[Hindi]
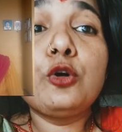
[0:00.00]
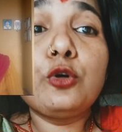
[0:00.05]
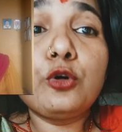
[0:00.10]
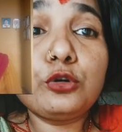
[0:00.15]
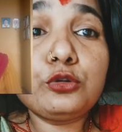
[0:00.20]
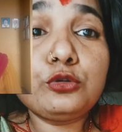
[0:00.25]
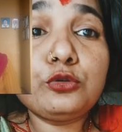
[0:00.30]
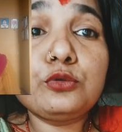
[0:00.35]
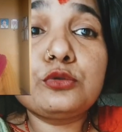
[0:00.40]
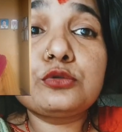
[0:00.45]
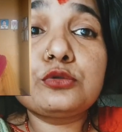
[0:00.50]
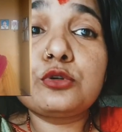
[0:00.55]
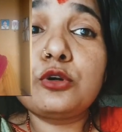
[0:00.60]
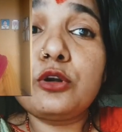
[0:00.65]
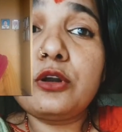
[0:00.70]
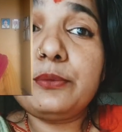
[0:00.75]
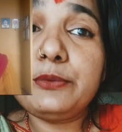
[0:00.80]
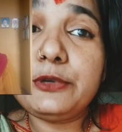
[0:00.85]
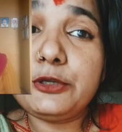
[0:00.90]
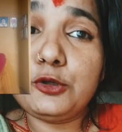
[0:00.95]
वो
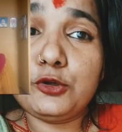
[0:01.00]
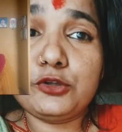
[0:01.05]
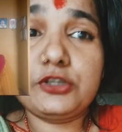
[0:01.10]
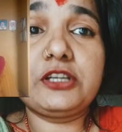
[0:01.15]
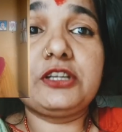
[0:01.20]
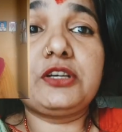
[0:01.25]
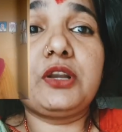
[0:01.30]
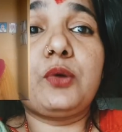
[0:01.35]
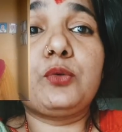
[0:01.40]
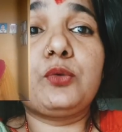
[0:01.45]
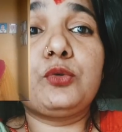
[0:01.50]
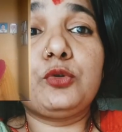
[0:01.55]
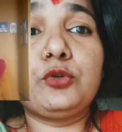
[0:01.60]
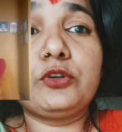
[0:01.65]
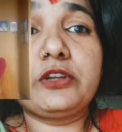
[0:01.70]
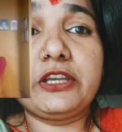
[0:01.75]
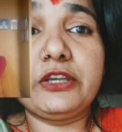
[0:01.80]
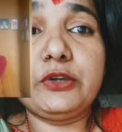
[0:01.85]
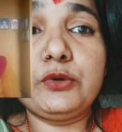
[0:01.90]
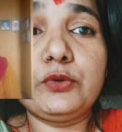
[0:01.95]
दूसरों की वीडियो से
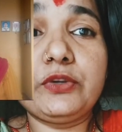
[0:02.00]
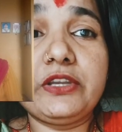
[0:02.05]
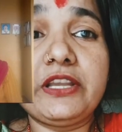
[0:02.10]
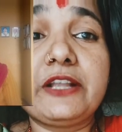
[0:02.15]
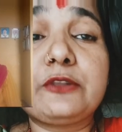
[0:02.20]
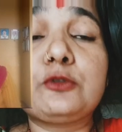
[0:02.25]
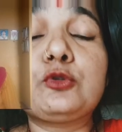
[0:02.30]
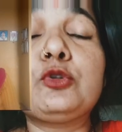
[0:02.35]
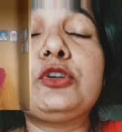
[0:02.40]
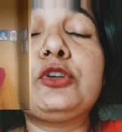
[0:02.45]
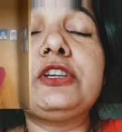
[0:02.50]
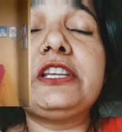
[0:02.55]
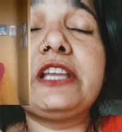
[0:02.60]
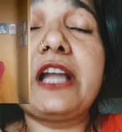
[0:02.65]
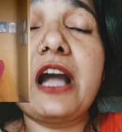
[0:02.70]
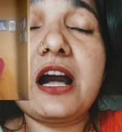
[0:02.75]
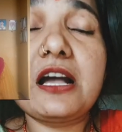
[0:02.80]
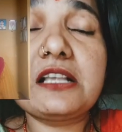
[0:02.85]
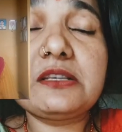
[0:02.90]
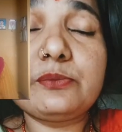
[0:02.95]
डाउनलोड की हुई है तो ये
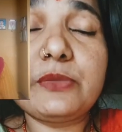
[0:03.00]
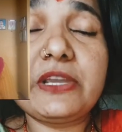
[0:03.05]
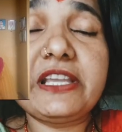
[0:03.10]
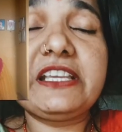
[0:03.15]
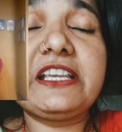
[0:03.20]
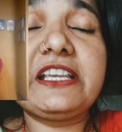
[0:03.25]
आज मैं